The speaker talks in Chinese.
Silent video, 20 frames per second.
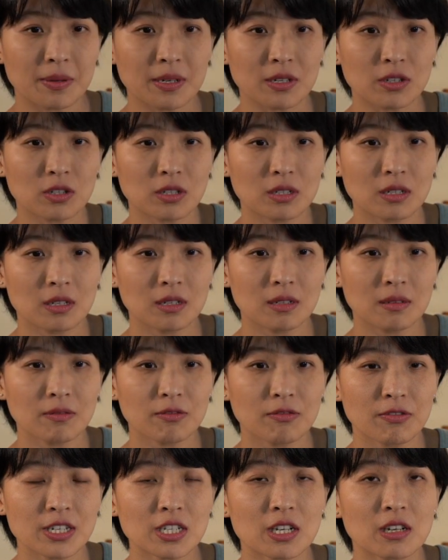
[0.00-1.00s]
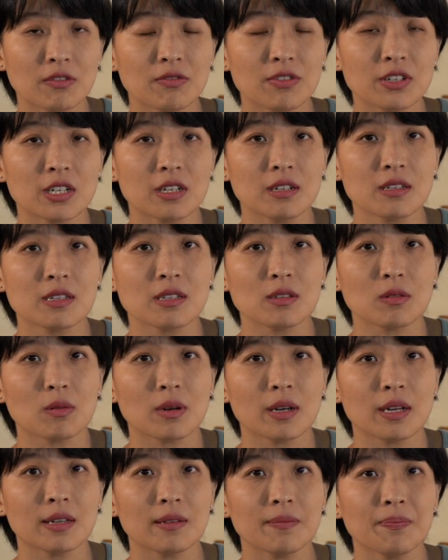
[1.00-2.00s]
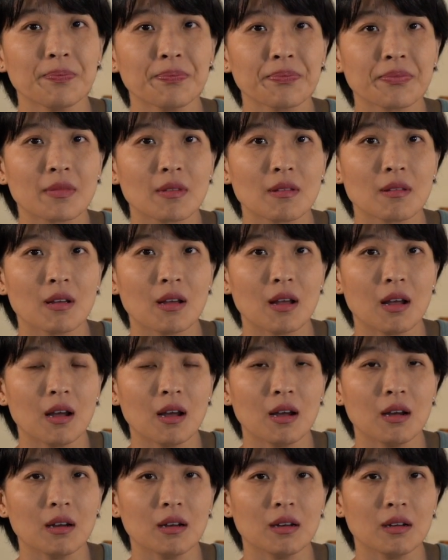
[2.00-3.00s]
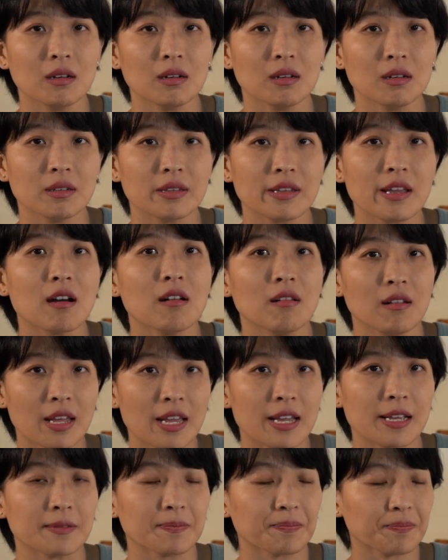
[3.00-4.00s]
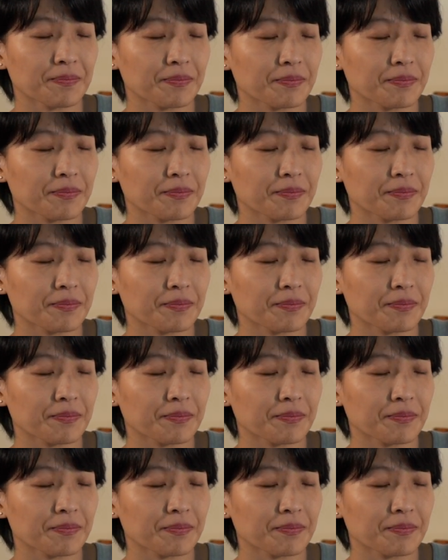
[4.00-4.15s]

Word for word: 本身非常非常喜欢。啊，鸟类。